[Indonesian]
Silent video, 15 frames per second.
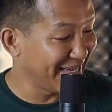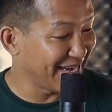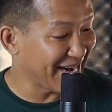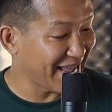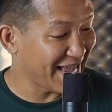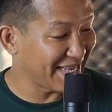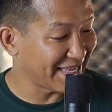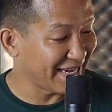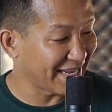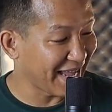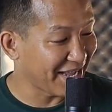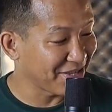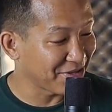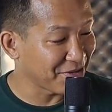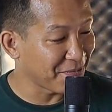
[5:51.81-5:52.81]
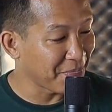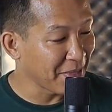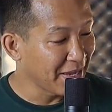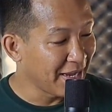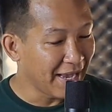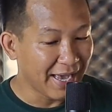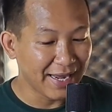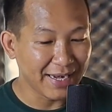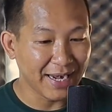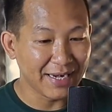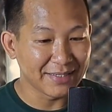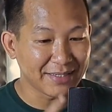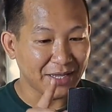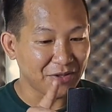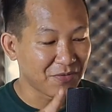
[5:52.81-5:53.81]
Nah, jadi kayak gitu. Ini
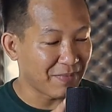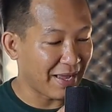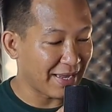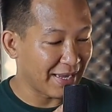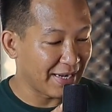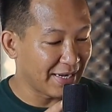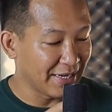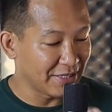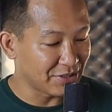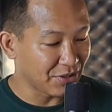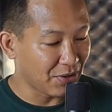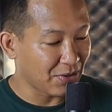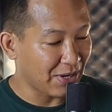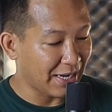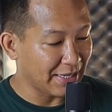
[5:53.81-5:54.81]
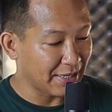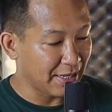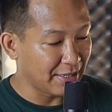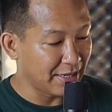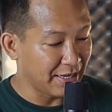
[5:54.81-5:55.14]
di satu mic ini dicolokan eh,